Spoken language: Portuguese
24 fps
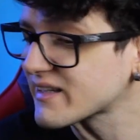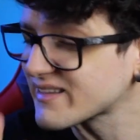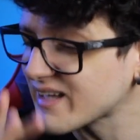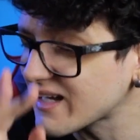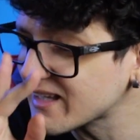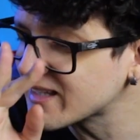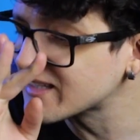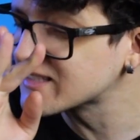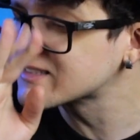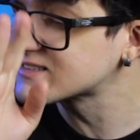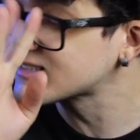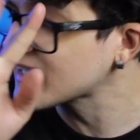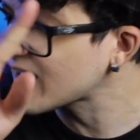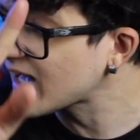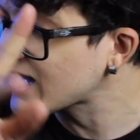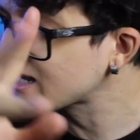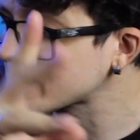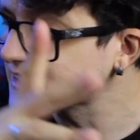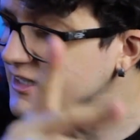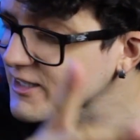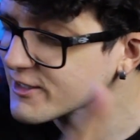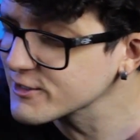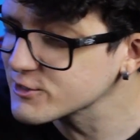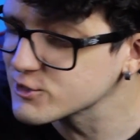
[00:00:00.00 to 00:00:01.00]

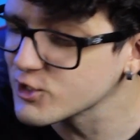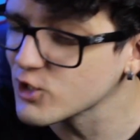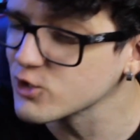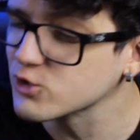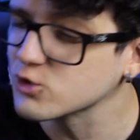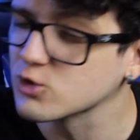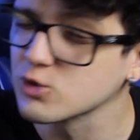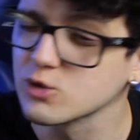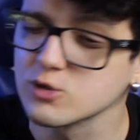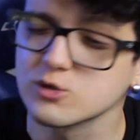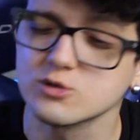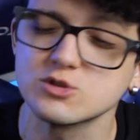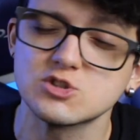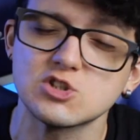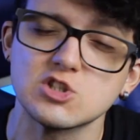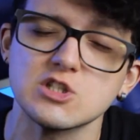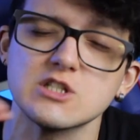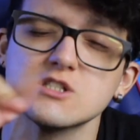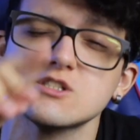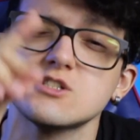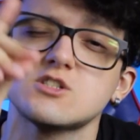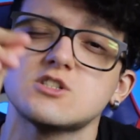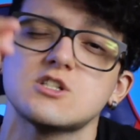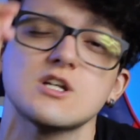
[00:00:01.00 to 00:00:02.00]
analisar isso tudo
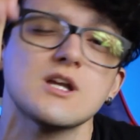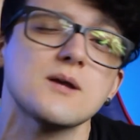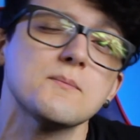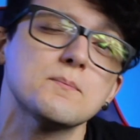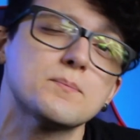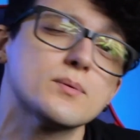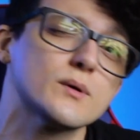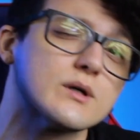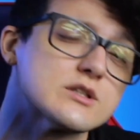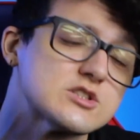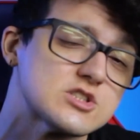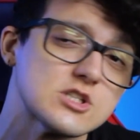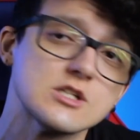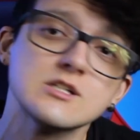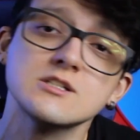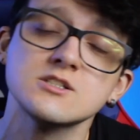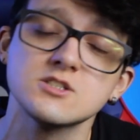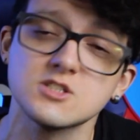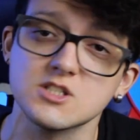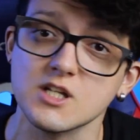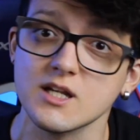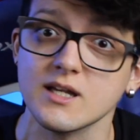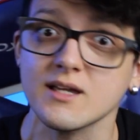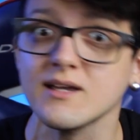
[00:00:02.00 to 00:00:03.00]
tintim por
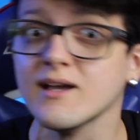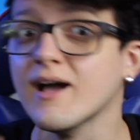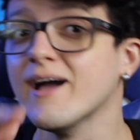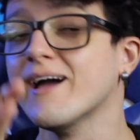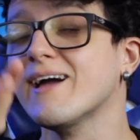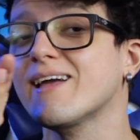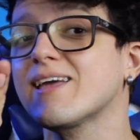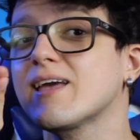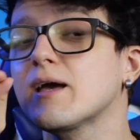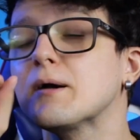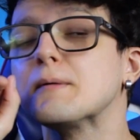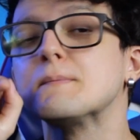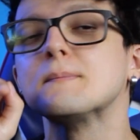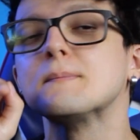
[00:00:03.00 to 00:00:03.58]
tintim e